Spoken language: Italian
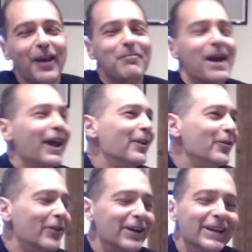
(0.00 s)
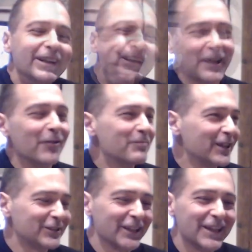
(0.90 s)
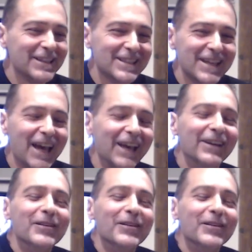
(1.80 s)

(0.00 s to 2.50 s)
è bello, perché è un piacere in sé,